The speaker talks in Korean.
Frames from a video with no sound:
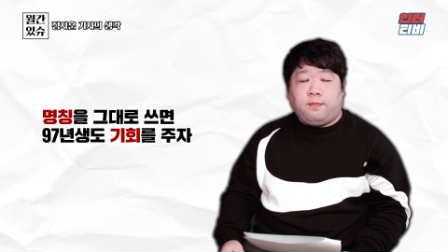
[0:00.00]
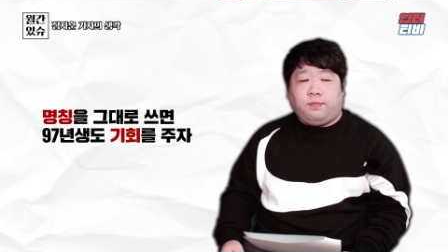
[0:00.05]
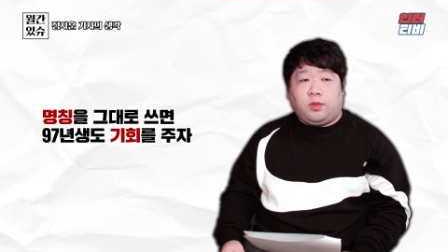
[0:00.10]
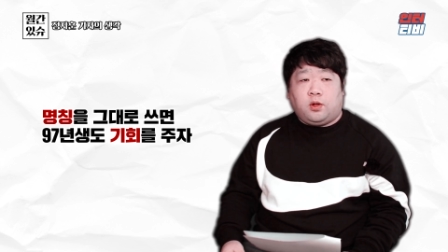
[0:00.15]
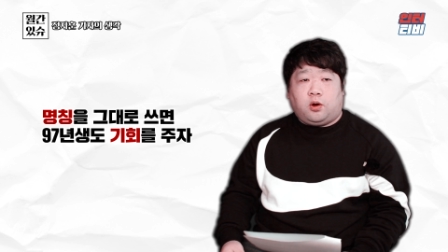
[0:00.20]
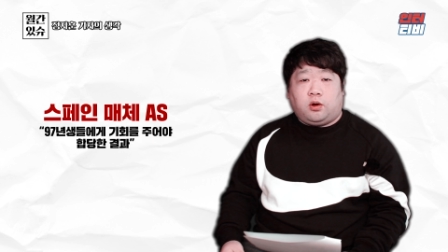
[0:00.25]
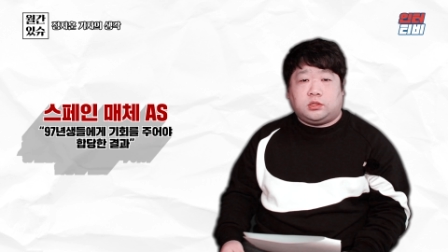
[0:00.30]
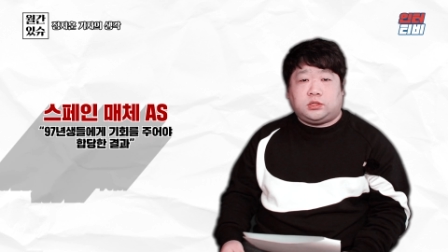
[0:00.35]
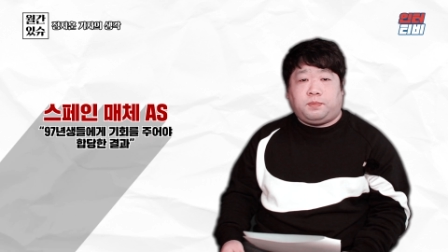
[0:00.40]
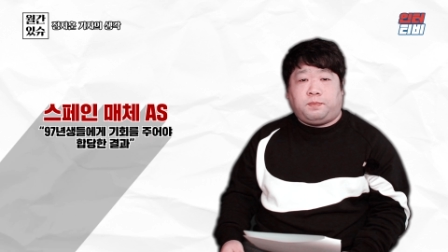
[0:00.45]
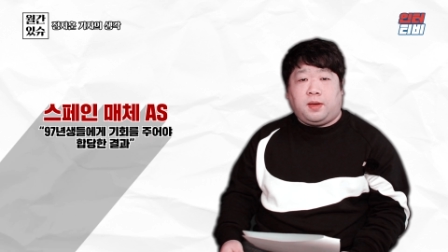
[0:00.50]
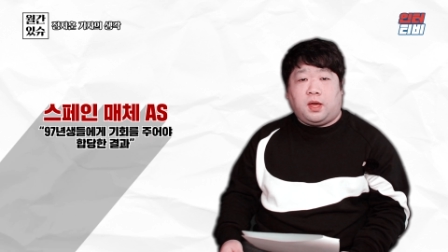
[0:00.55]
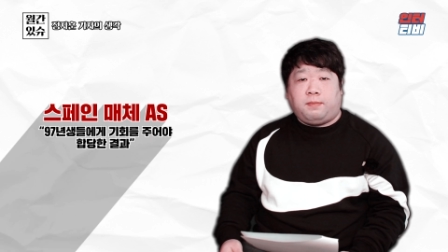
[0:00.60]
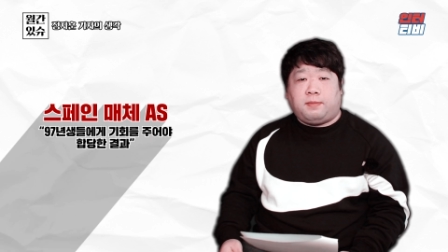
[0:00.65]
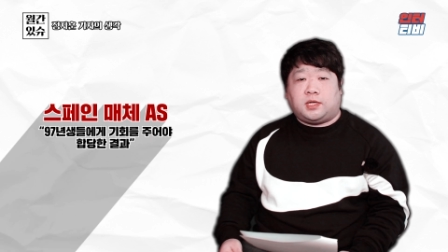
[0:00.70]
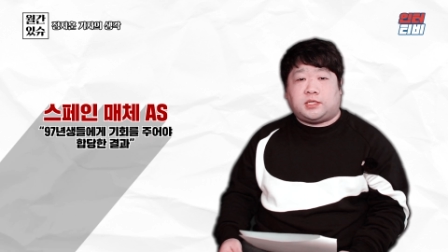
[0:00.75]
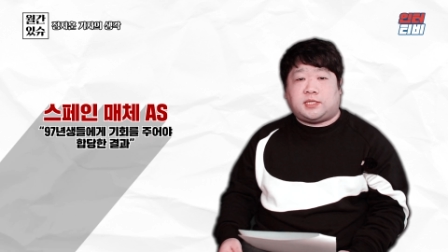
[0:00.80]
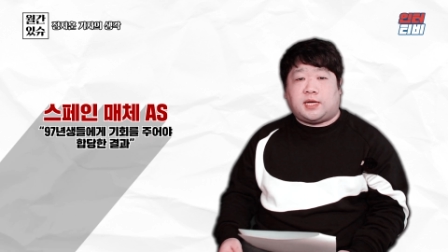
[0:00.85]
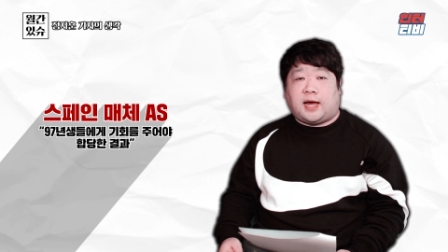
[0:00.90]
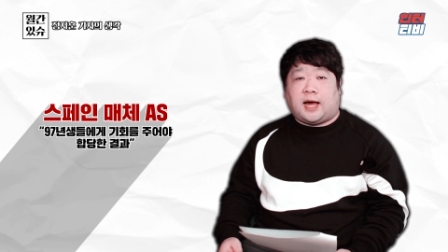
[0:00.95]
어, 스페인
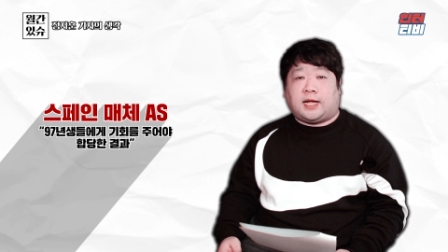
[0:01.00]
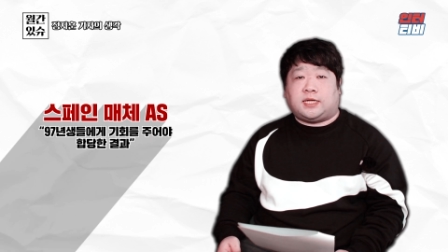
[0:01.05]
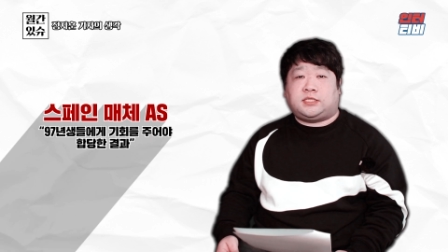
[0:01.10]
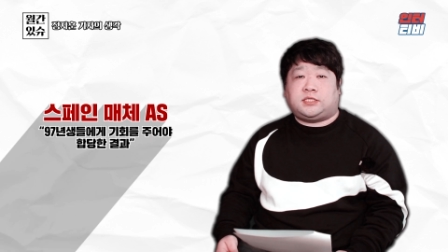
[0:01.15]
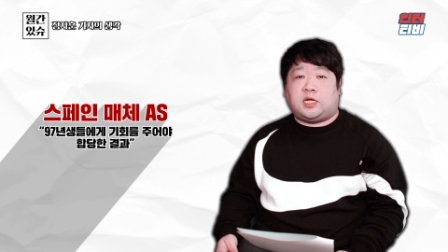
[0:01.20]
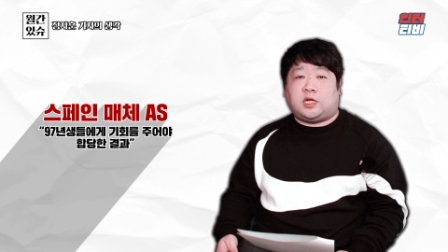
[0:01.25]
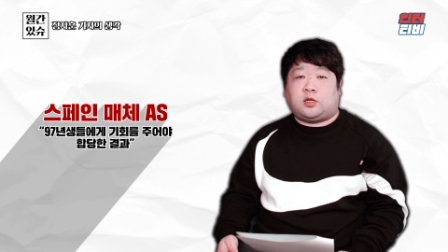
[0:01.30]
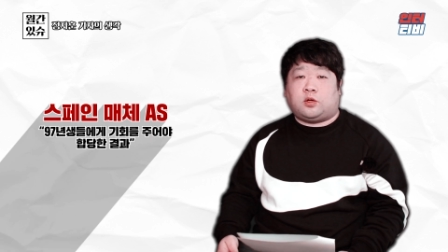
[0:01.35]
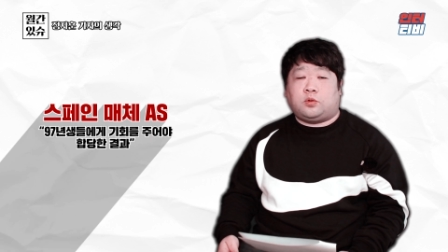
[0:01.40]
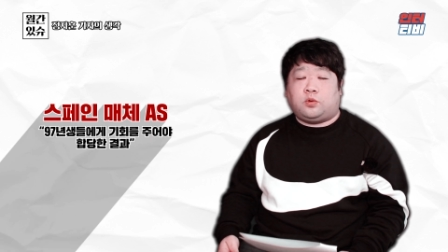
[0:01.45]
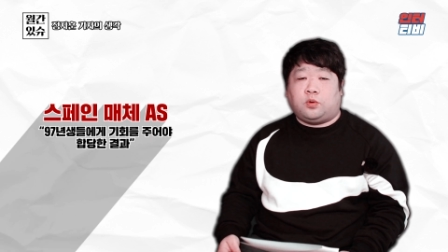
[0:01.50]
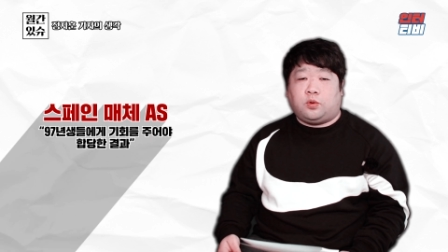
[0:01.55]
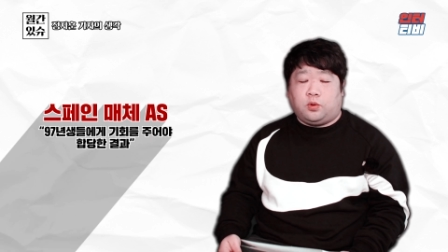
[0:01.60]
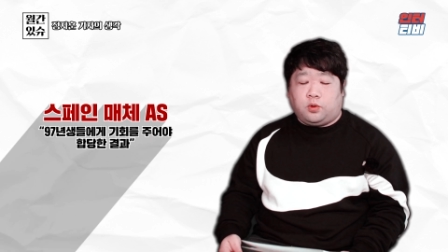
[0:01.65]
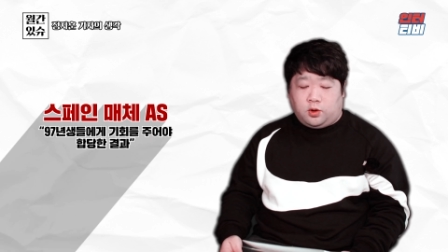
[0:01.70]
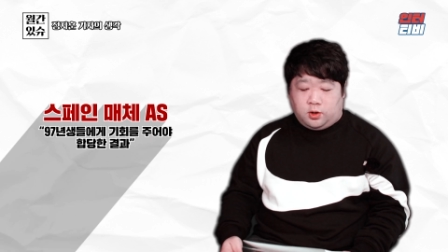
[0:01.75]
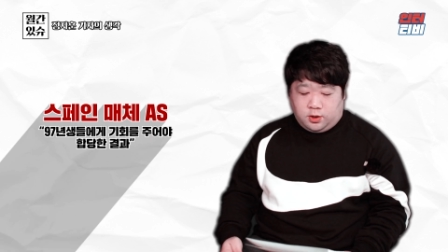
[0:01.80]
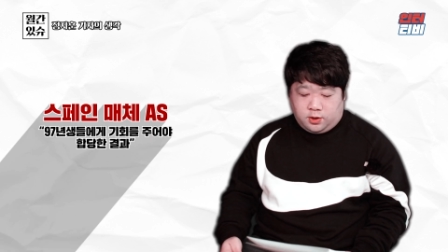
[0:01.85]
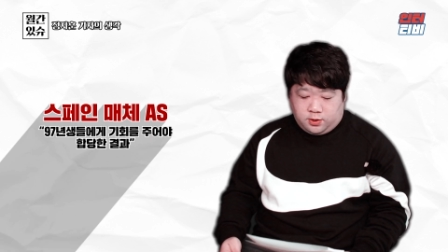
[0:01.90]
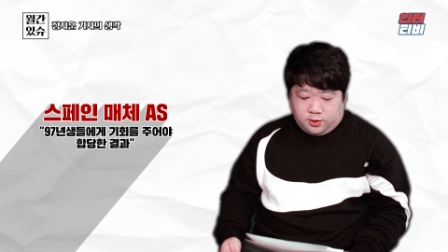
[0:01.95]
매체
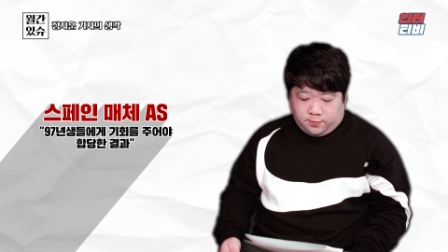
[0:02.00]
아스에서도